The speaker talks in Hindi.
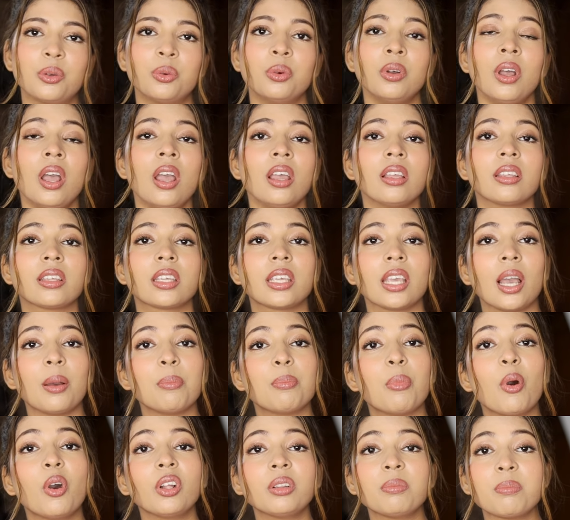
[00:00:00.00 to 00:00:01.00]
हूँ कि
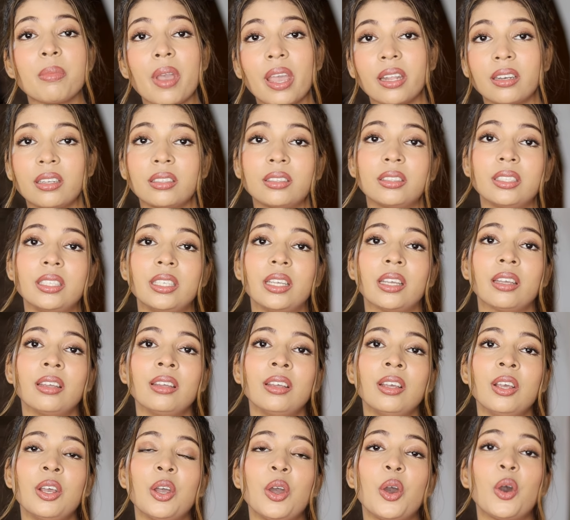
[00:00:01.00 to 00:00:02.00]
आप बहुत मेहनती
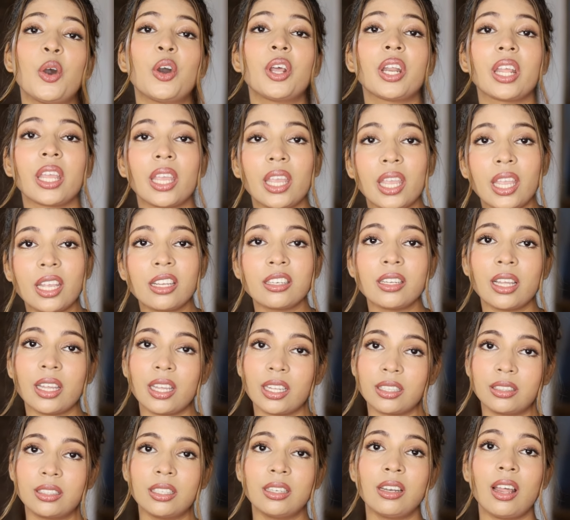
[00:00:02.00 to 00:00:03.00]
हैं और एक ना
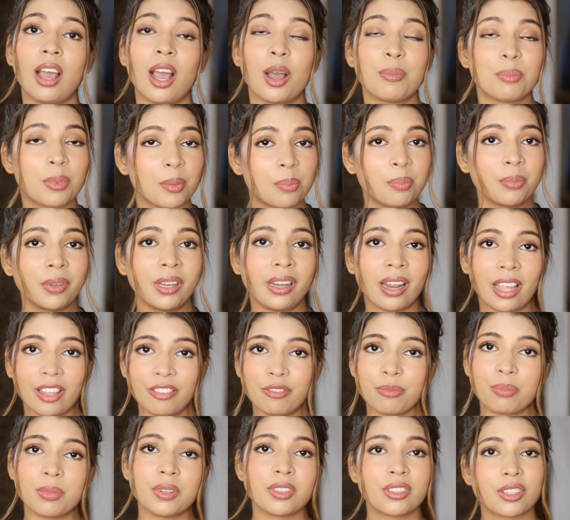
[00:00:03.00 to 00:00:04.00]
एक दिन आप अपनी
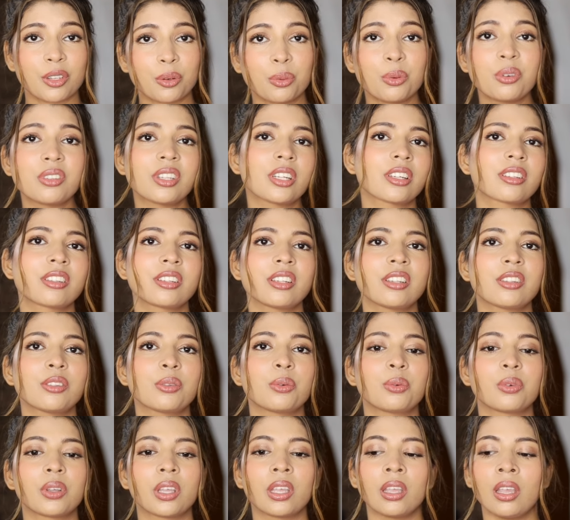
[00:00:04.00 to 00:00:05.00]
लाइफ में ज़रूर
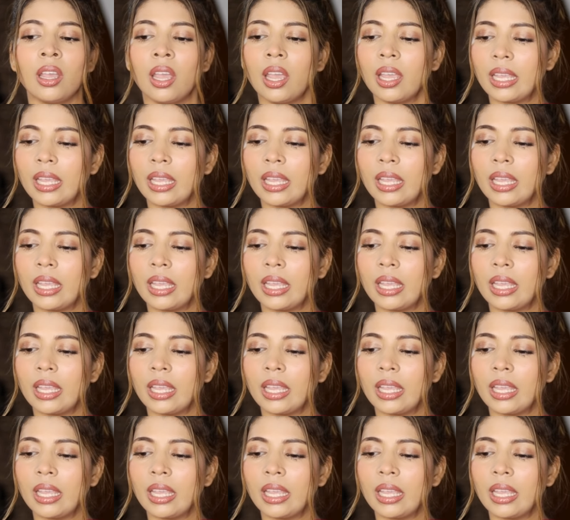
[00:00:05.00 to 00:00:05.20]
सक्सेस होंगे